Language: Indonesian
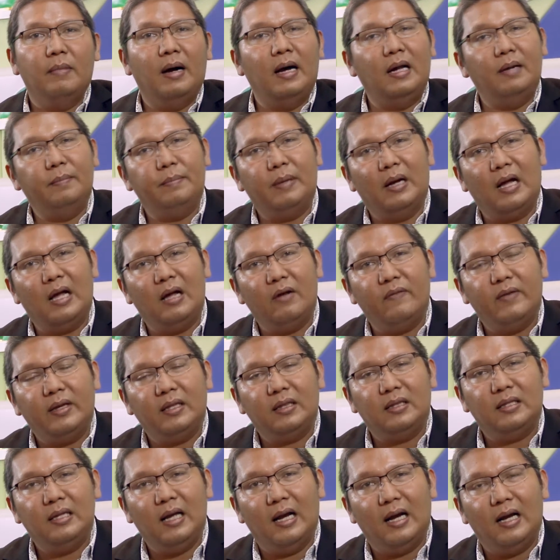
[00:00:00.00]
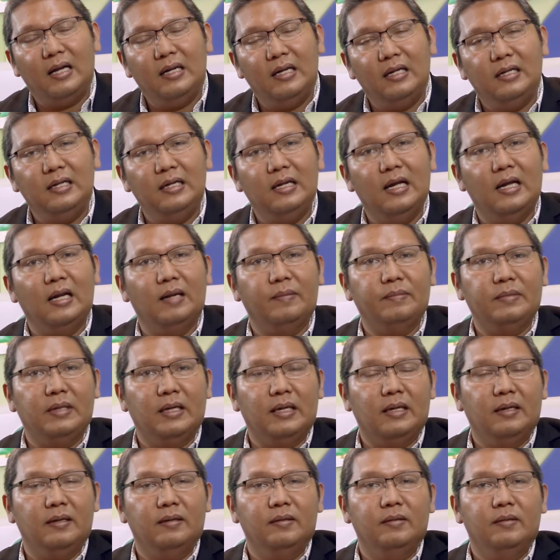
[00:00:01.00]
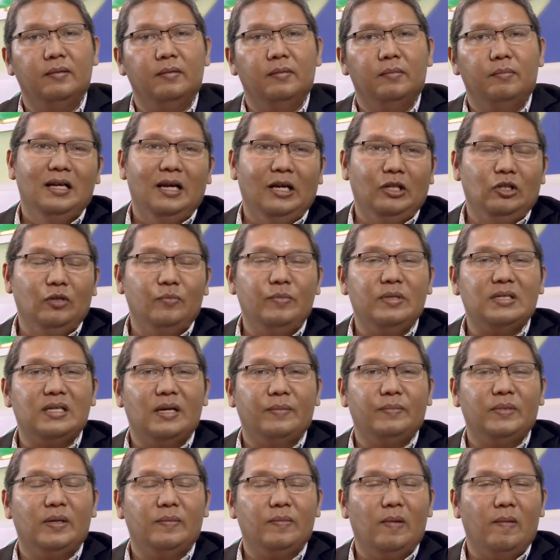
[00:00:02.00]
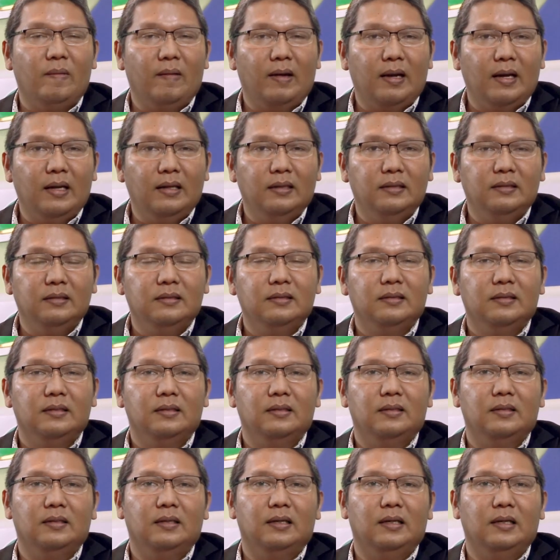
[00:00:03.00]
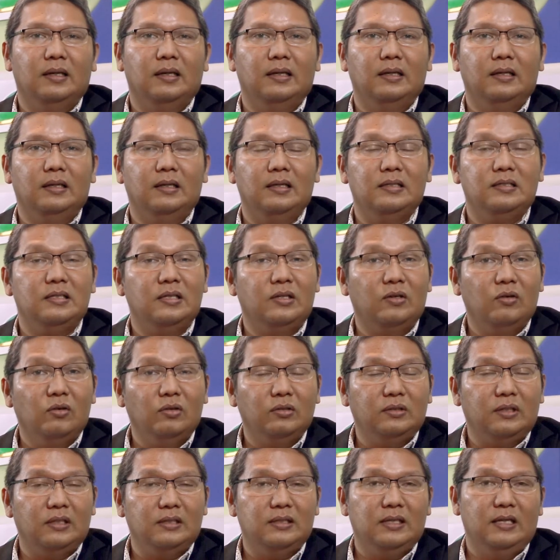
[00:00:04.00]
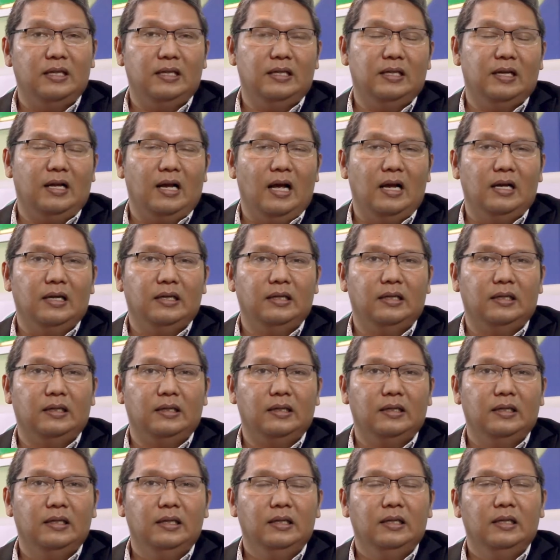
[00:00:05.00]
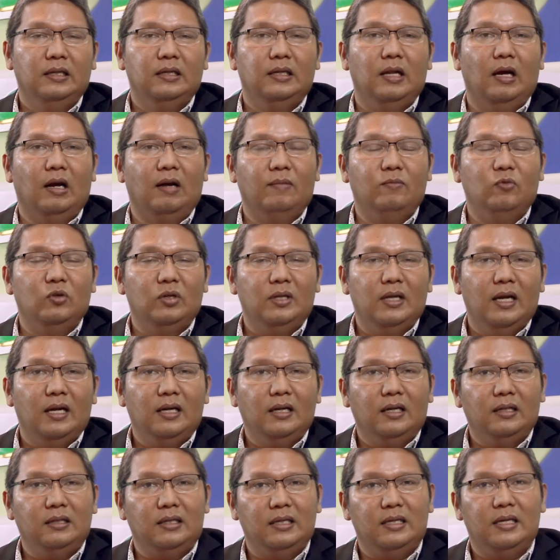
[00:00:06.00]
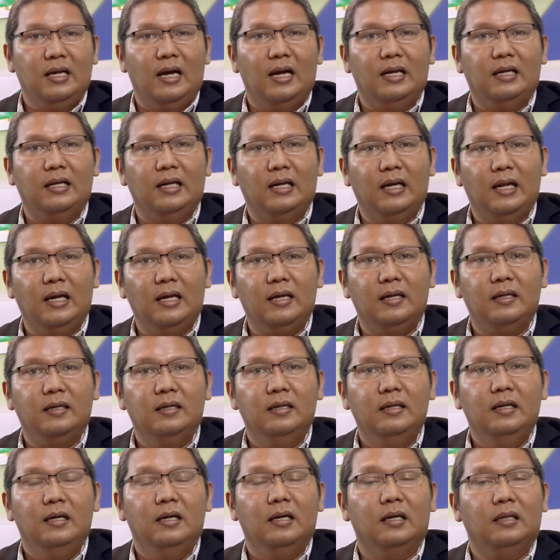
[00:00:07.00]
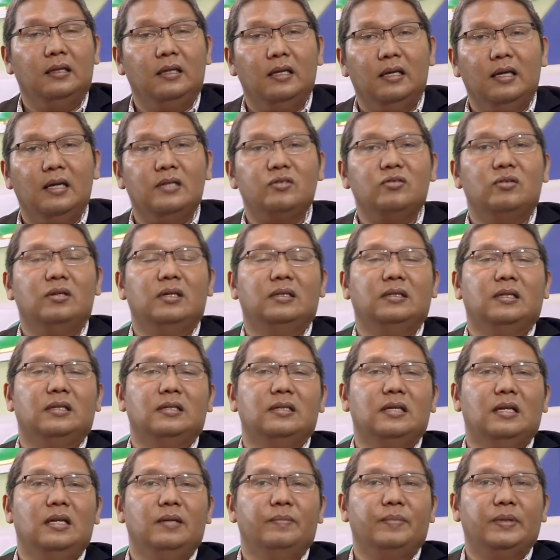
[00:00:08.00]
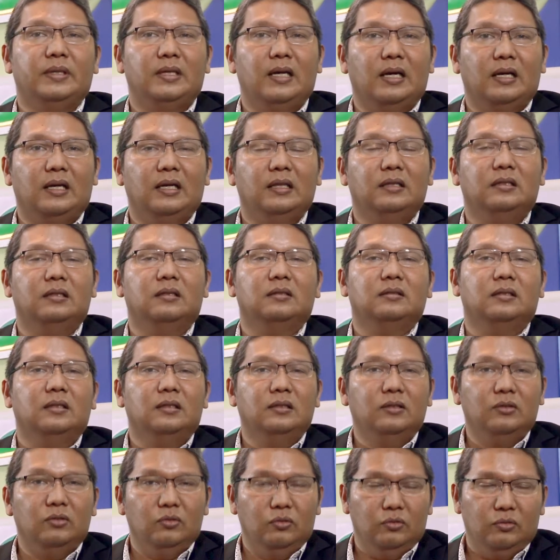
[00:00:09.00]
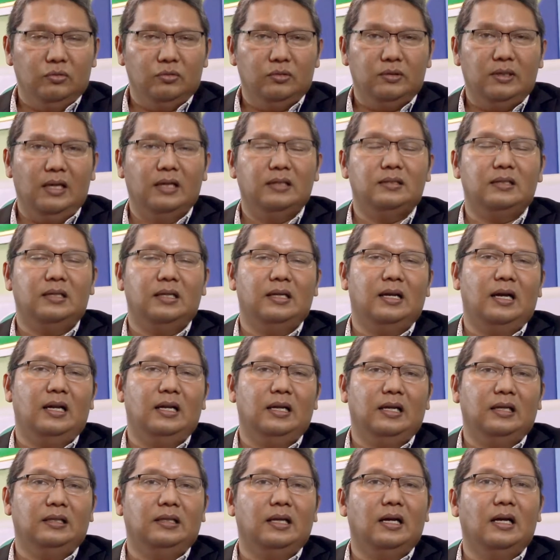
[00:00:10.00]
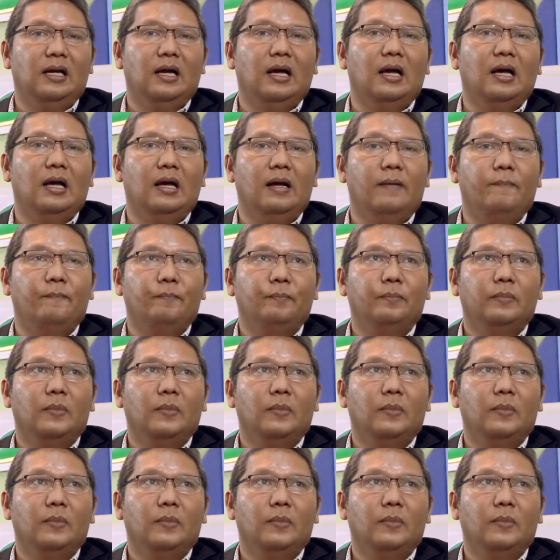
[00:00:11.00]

bahan pengawet yang ada di dalamnya. Itu bisa menyebabkan uh, eh, risiko terjadinya kanker. Nah, kemudian ketiga adalah ketika sudah terjadi penyakit tertentu yang seringkali kita nggak